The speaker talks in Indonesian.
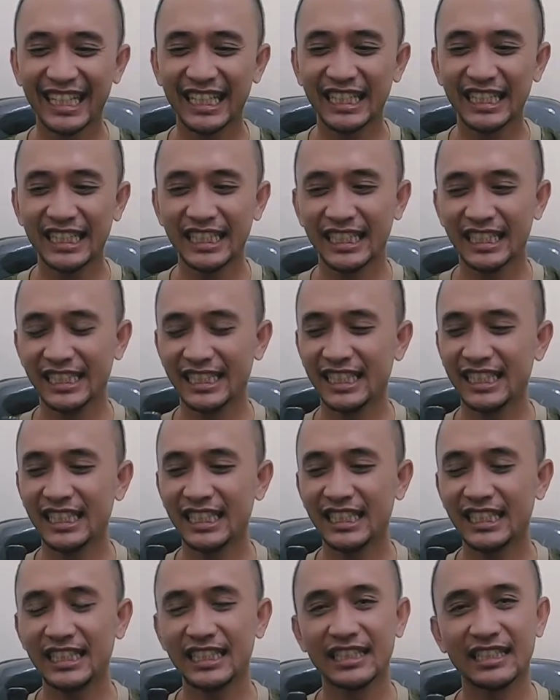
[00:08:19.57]
ya,
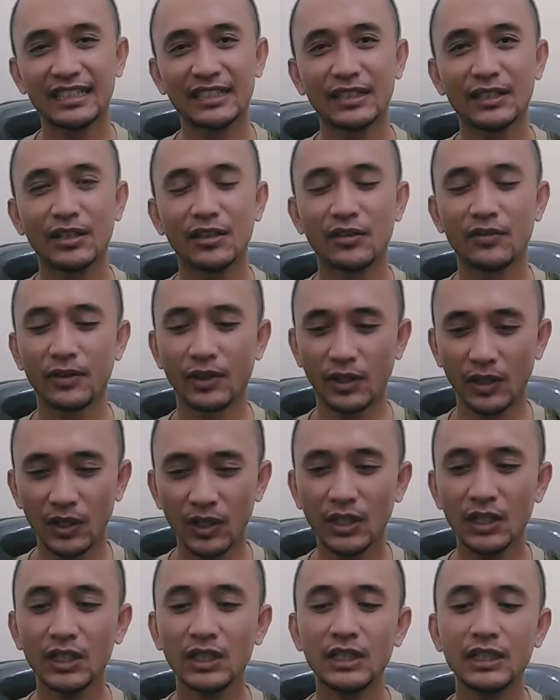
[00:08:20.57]
jadi uh,
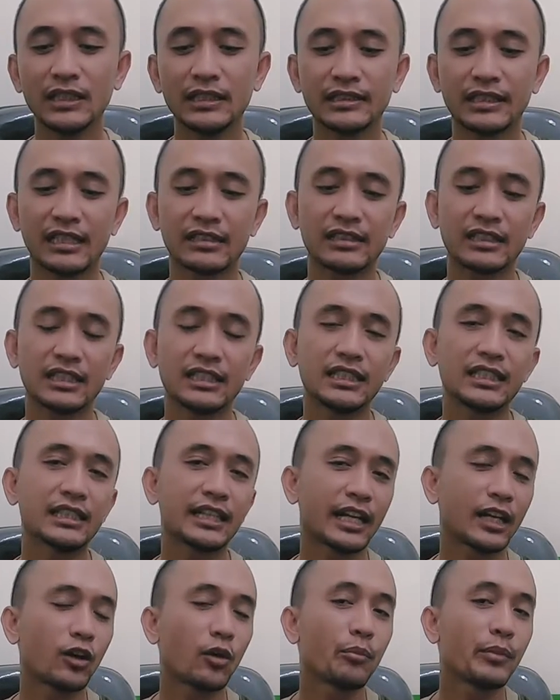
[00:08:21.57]
overall tas ini
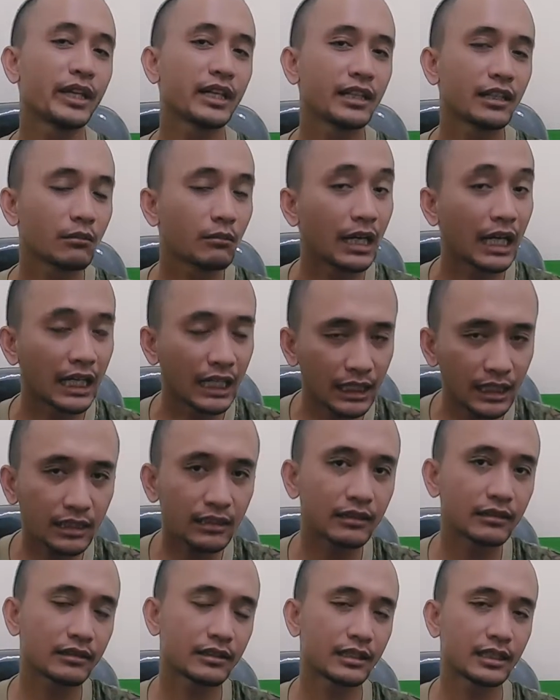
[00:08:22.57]
recommended banget,
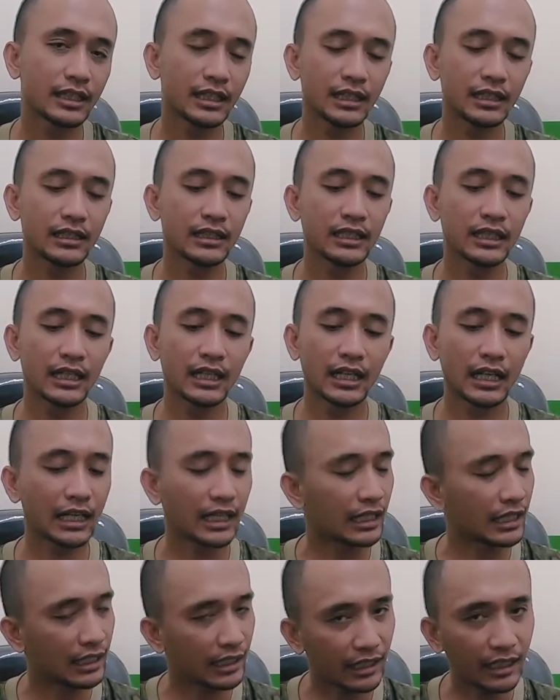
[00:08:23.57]
ya
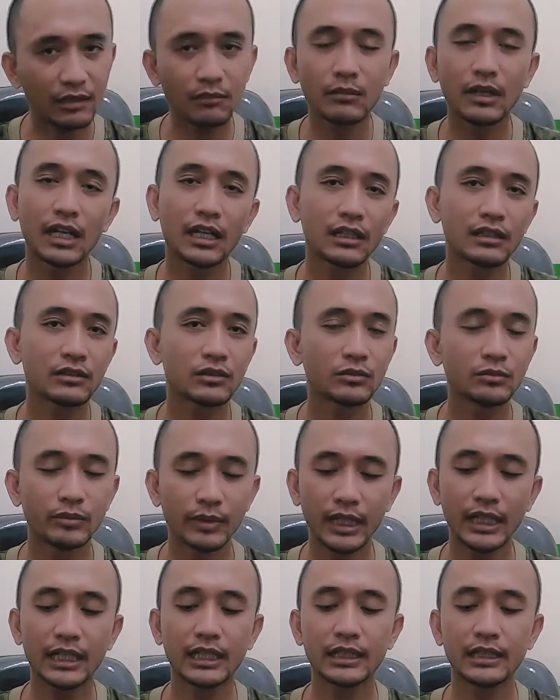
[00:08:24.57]
keren banget
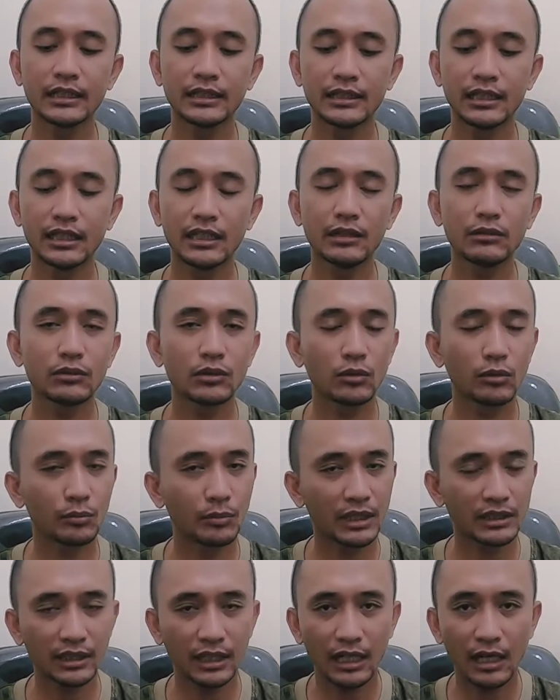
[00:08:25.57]
sumpah jadi untuk
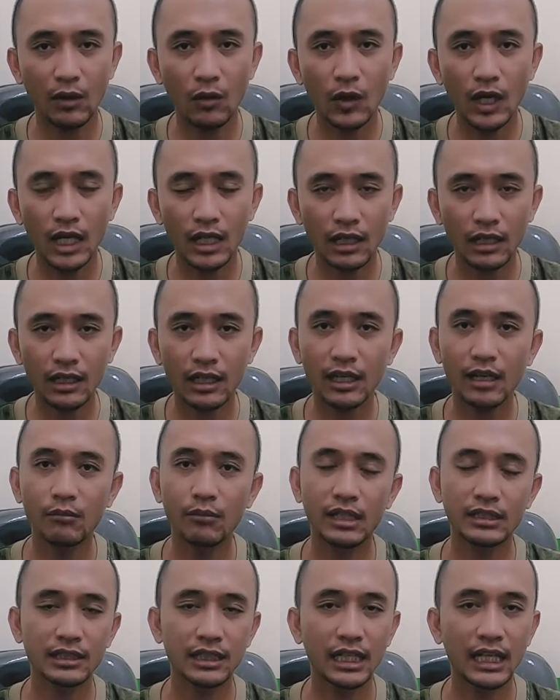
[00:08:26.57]
masalah warna
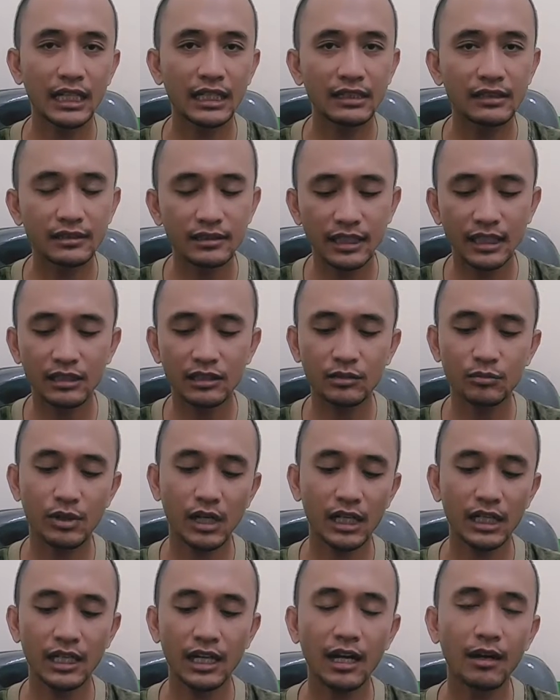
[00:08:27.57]
masalah desain
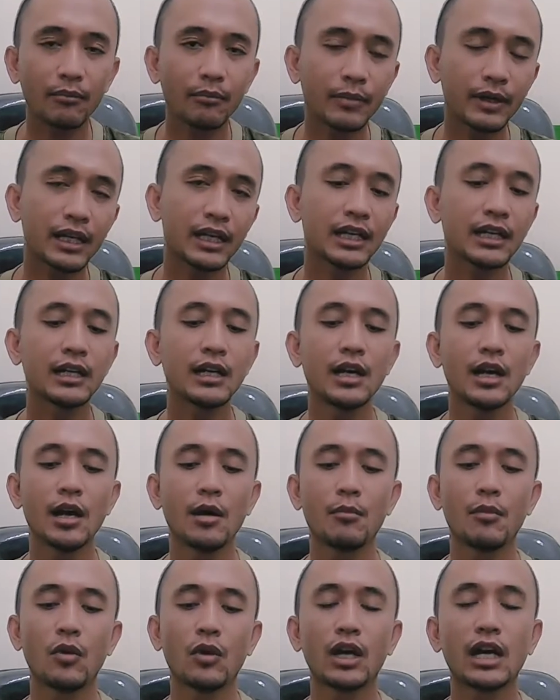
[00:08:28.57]
seperti apa
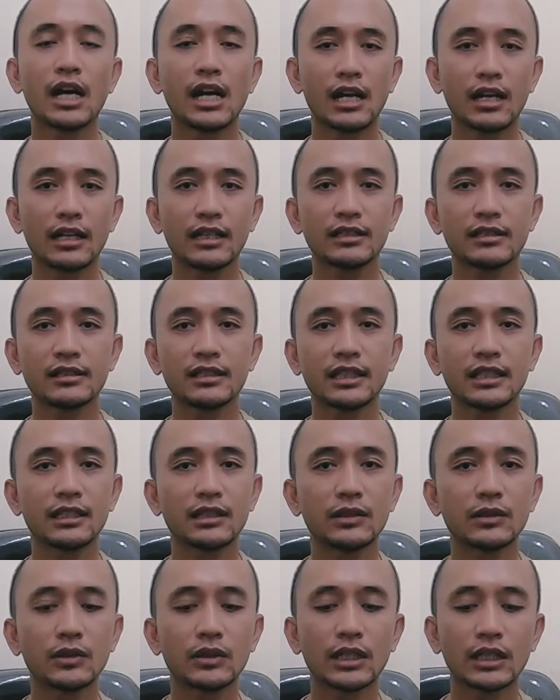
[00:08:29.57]
mau garnisnya
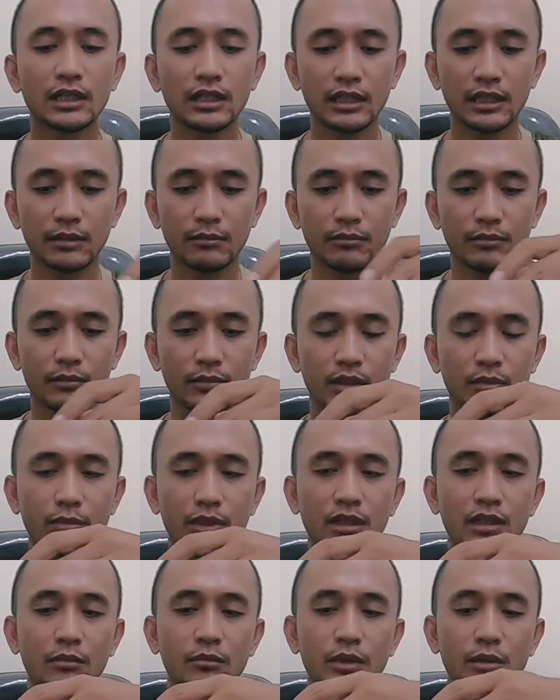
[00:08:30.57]
itu nanti
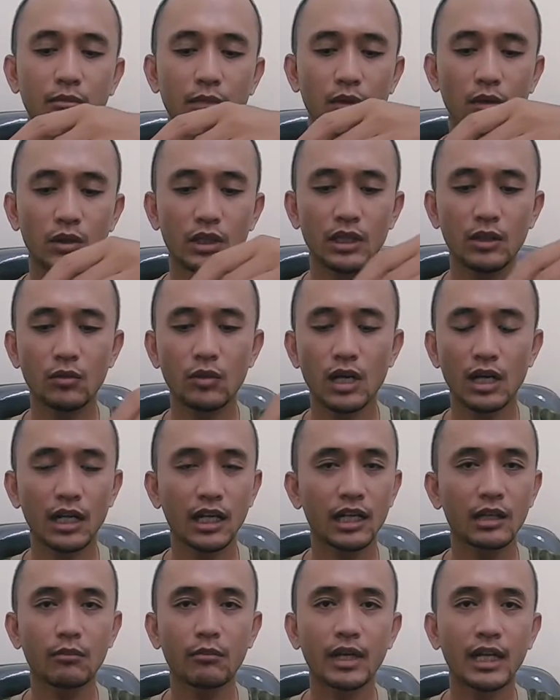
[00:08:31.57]
teman-teman mau
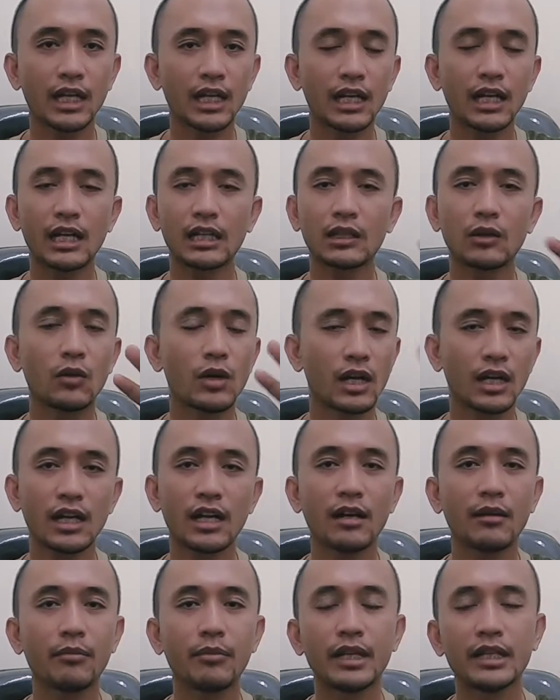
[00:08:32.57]
diwarnain merah atau
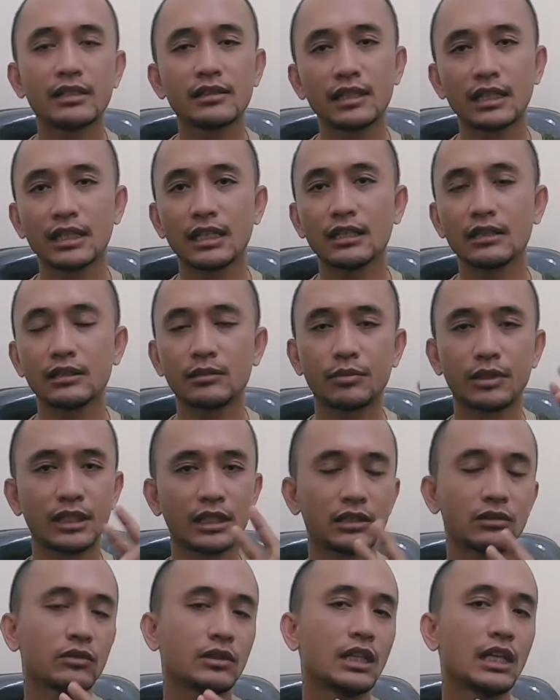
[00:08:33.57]
warna apa di sana
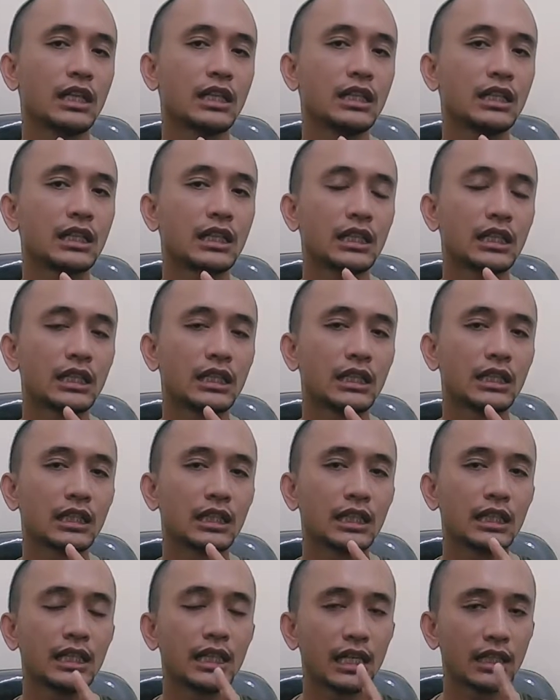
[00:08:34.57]
seperti sudah
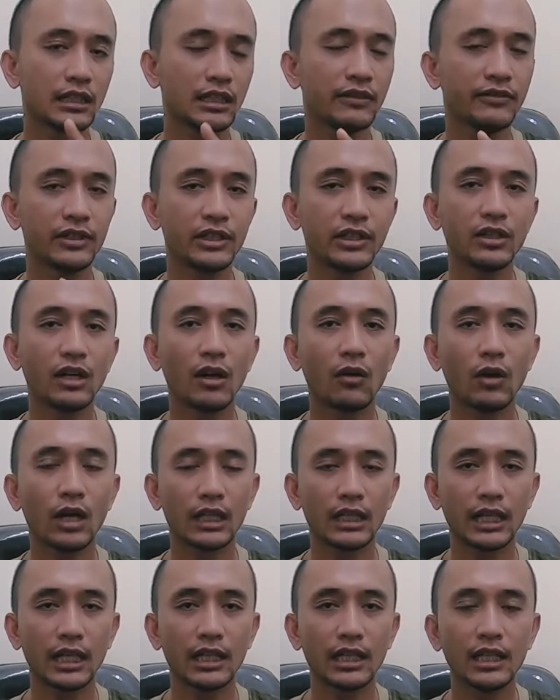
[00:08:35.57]
dilihat di video
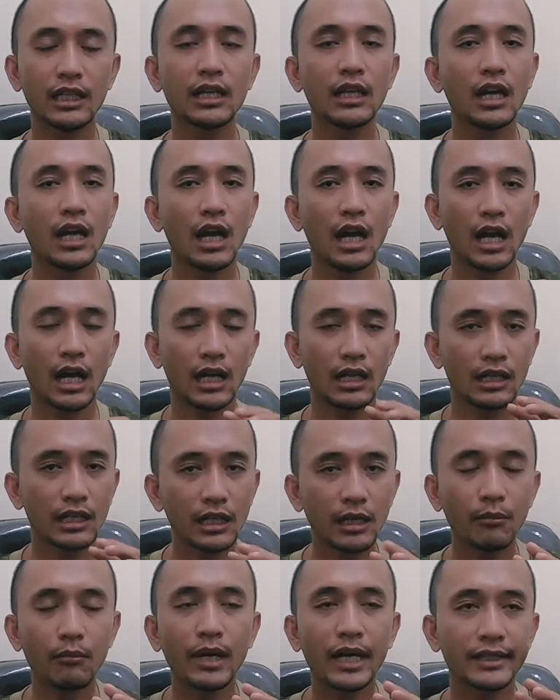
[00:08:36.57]
awal tadi
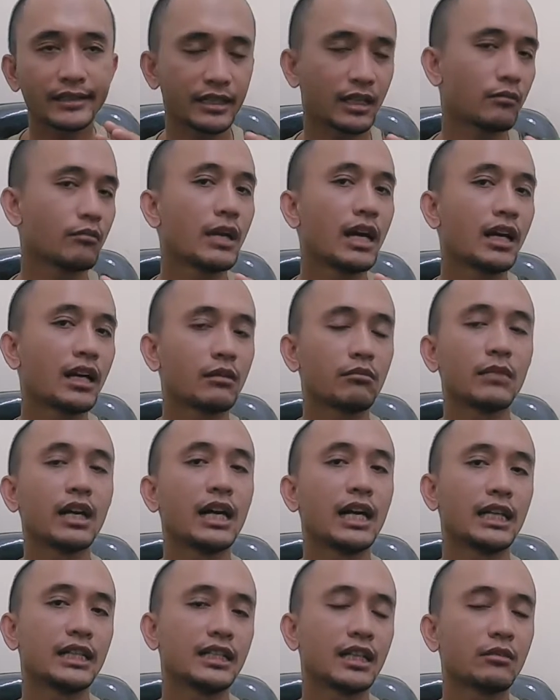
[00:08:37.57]
ada banyak banget
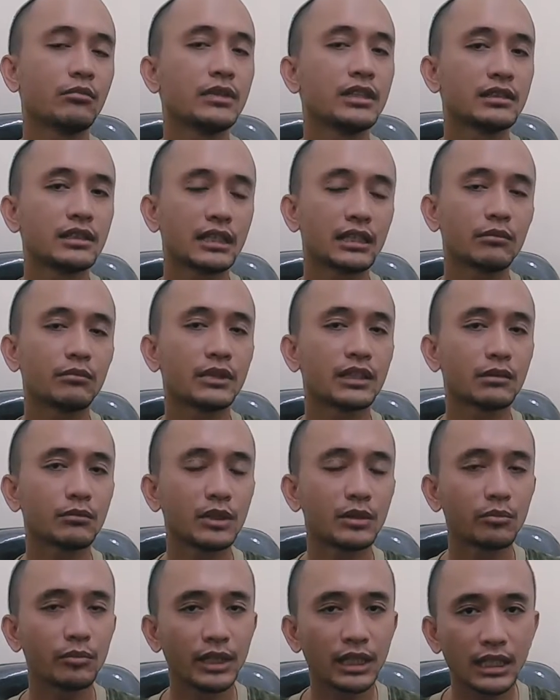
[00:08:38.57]
bahan yang bisa
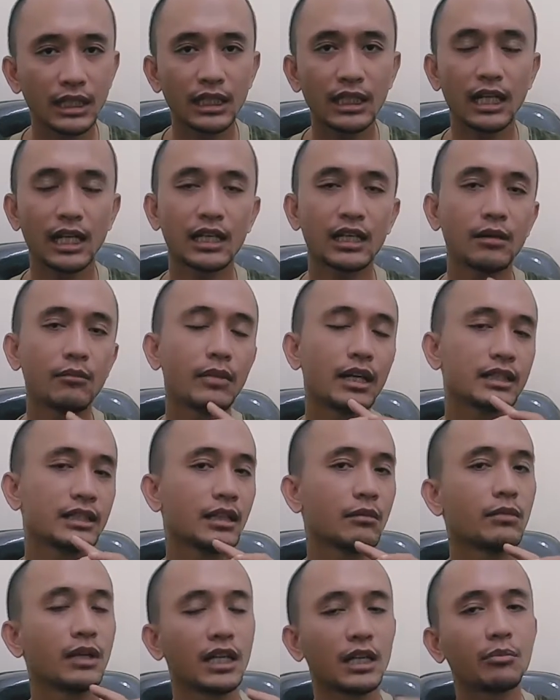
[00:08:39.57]
teman-teman pilih ada
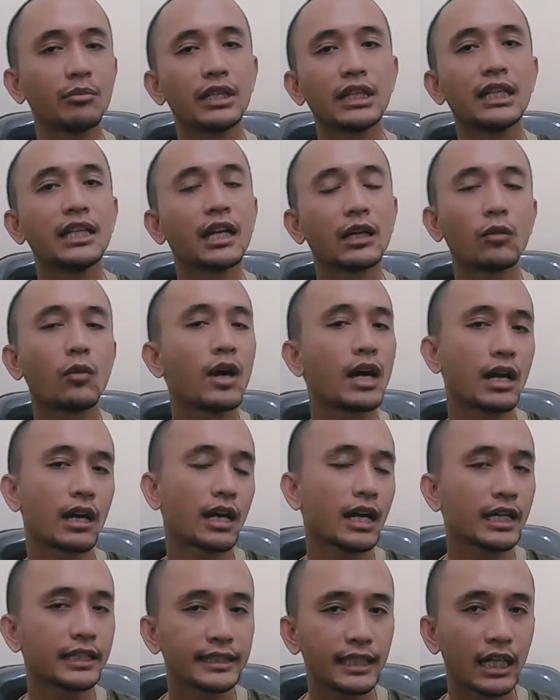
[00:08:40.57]
banyak banget pilihan
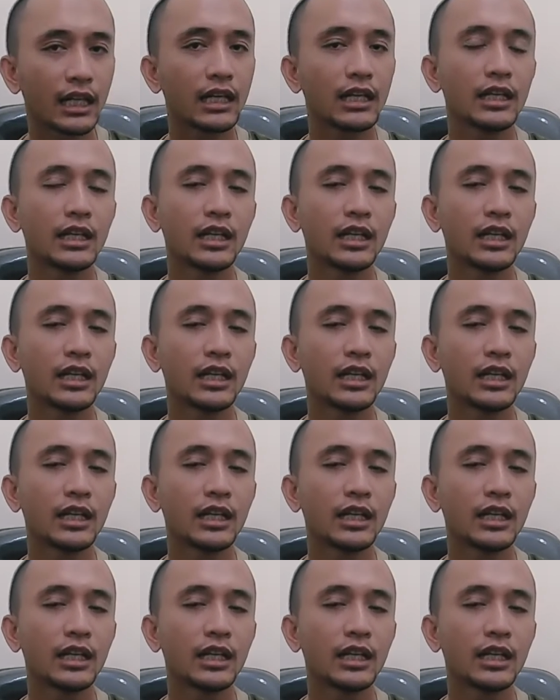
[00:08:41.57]
warnanya